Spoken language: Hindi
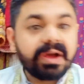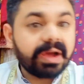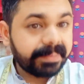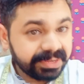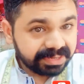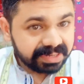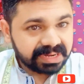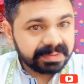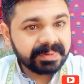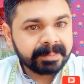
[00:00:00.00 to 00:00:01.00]
अपनी ही
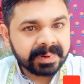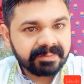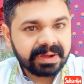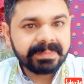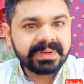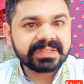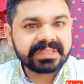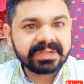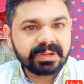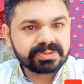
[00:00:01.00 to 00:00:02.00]
कंट्री में मंगवा भी लेता
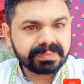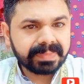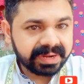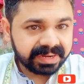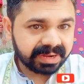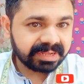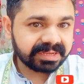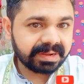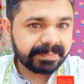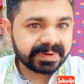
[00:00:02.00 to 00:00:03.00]
है ना उसको बाहर आना
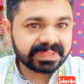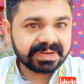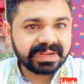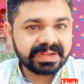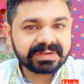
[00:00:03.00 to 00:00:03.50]
जाना पड़ता है ना